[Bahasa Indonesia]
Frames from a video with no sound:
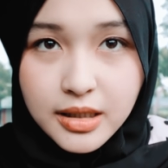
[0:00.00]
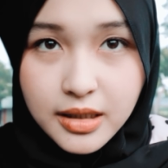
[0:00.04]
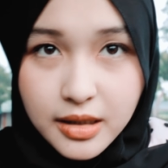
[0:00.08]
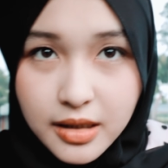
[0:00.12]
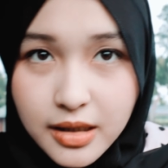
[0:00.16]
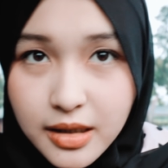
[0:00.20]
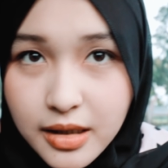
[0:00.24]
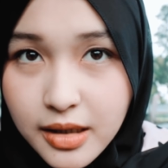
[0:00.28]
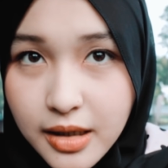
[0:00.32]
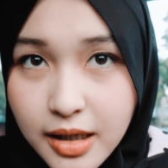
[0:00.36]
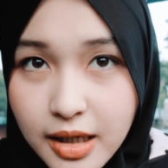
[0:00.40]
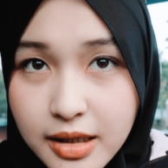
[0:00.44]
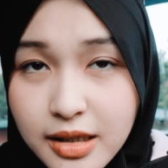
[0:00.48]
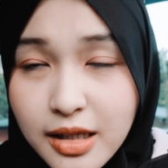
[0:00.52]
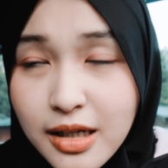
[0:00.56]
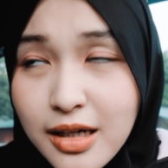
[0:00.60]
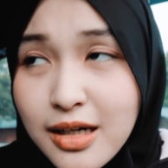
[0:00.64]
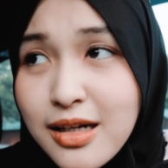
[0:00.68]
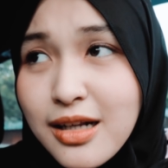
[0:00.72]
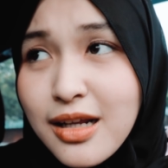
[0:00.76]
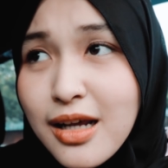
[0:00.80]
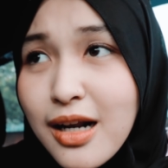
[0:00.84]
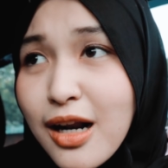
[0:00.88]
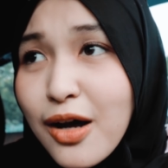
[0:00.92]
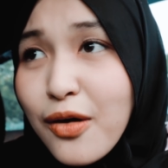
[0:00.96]
ini kan tadi
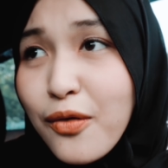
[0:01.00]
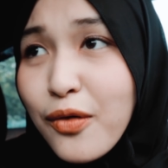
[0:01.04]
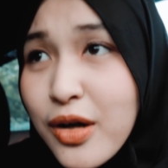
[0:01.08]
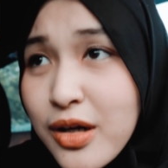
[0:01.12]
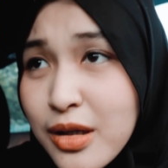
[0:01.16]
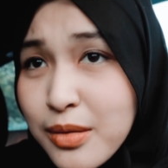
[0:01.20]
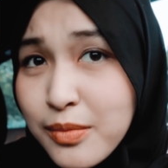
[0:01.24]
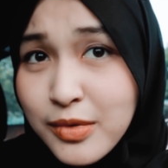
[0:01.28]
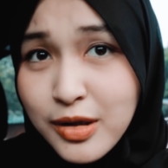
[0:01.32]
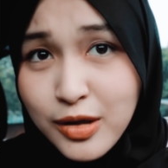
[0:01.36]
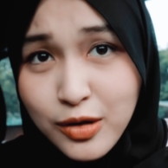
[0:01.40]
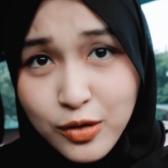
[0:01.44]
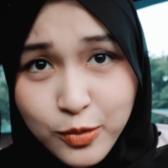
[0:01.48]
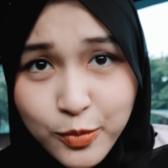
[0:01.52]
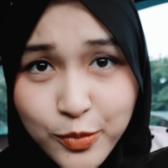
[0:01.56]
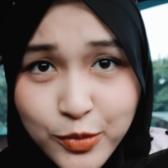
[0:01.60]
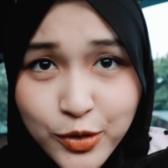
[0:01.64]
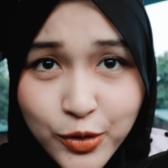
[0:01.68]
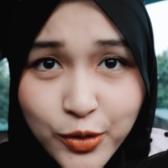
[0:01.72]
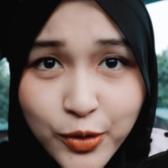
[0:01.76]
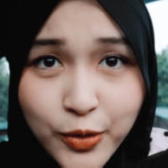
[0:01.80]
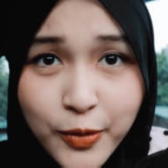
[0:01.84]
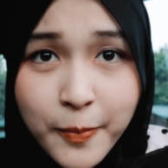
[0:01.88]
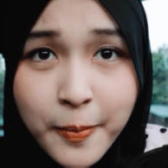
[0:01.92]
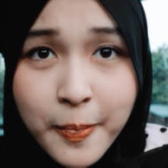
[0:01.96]
dia nawarin minum
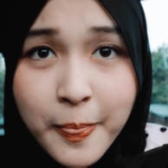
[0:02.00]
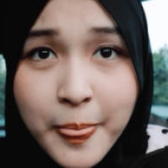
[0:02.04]
tuh.